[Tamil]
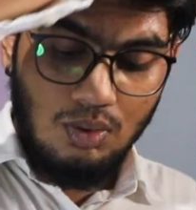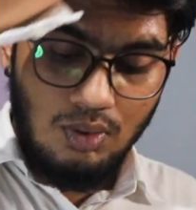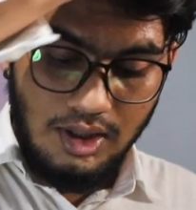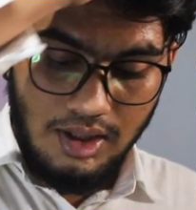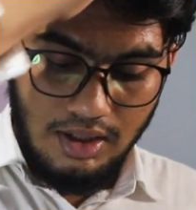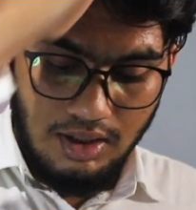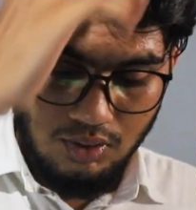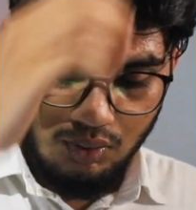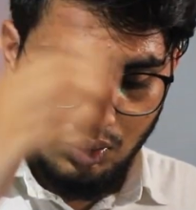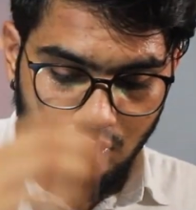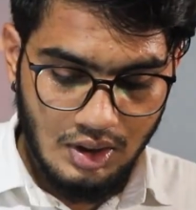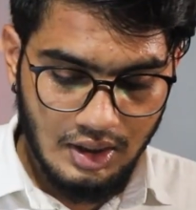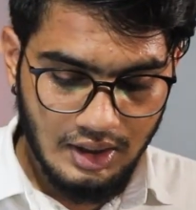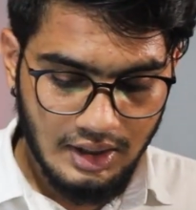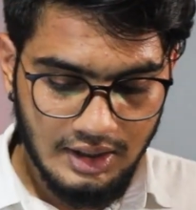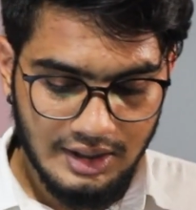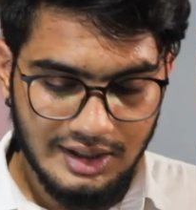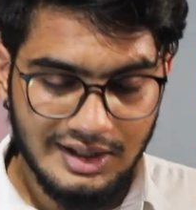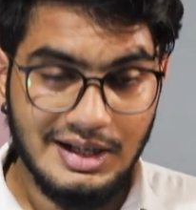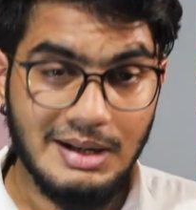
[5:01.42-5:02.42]
சரி ஓகே என்ன
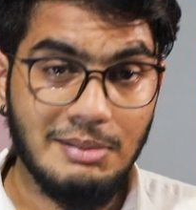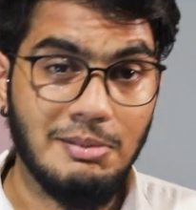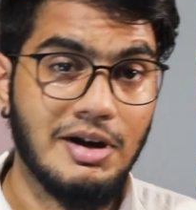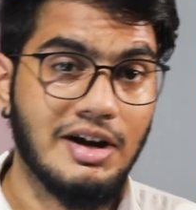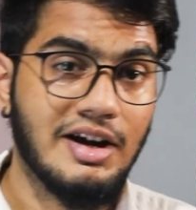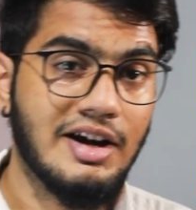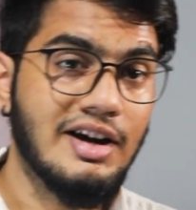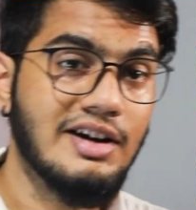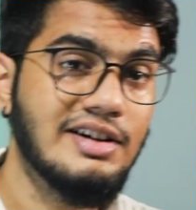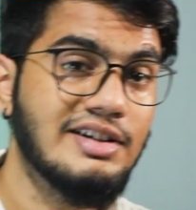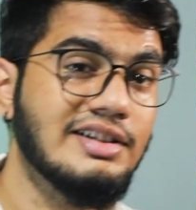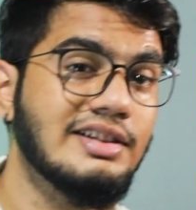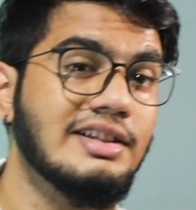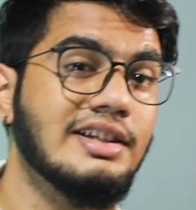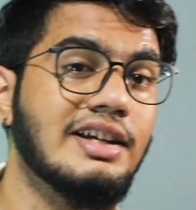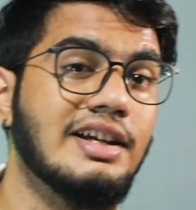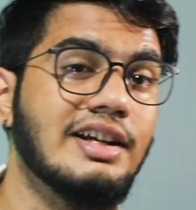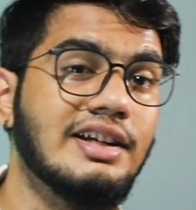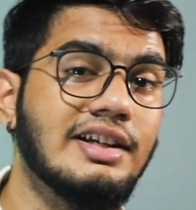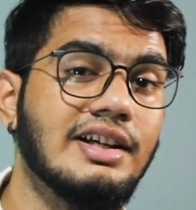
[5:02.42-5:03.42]
சொன்னாங்க நம்ம
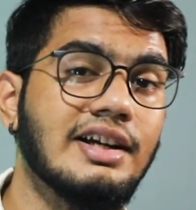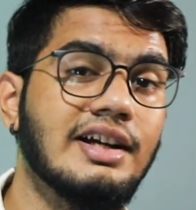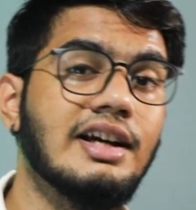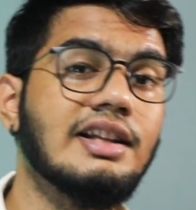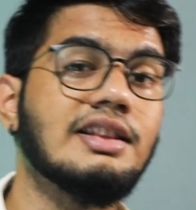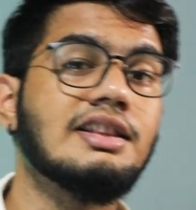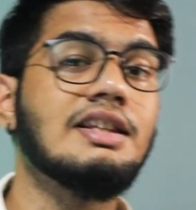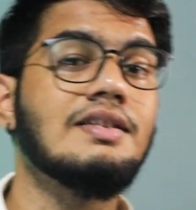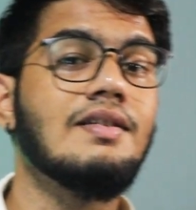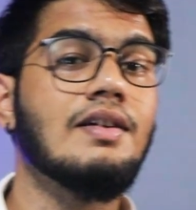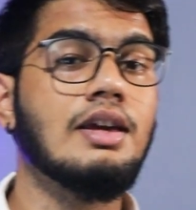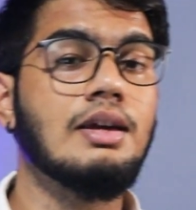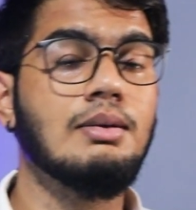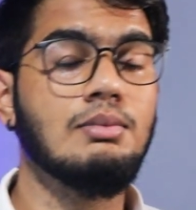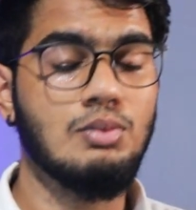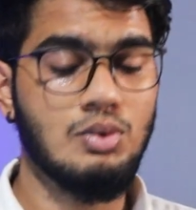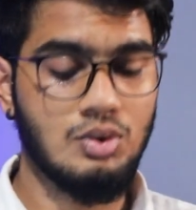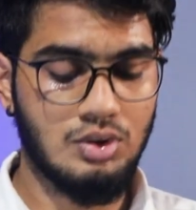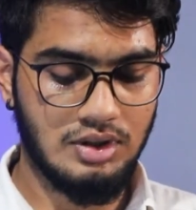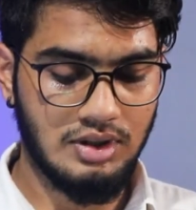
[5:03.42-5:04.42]
கிட்ட கத்தி
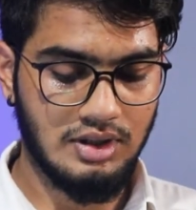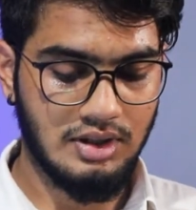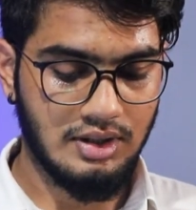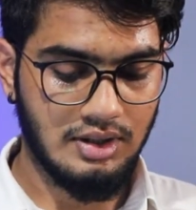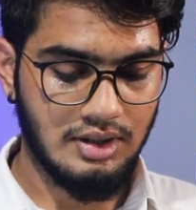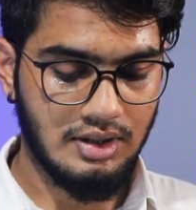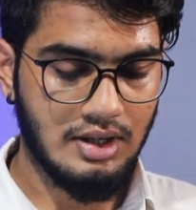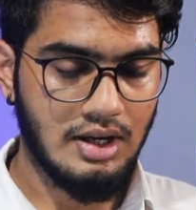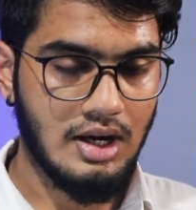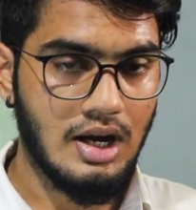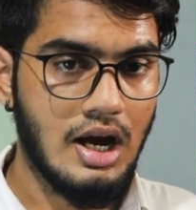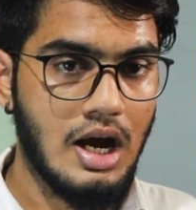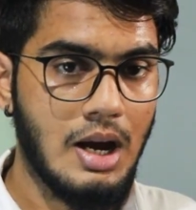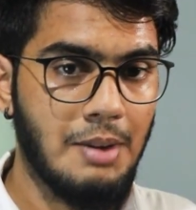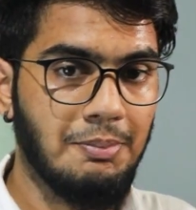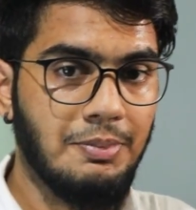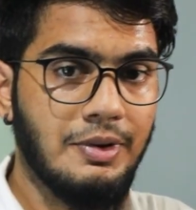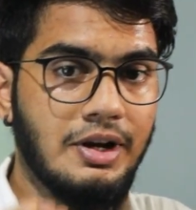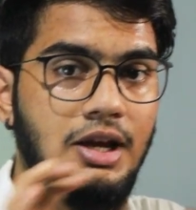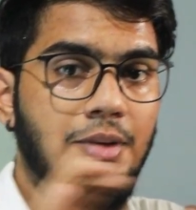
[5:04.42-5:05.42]
வைக்கும்போது
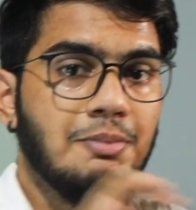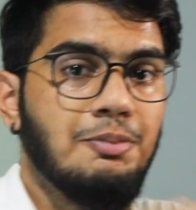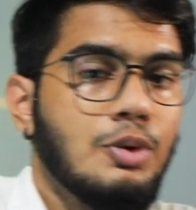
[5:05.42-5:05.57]
அப்படியே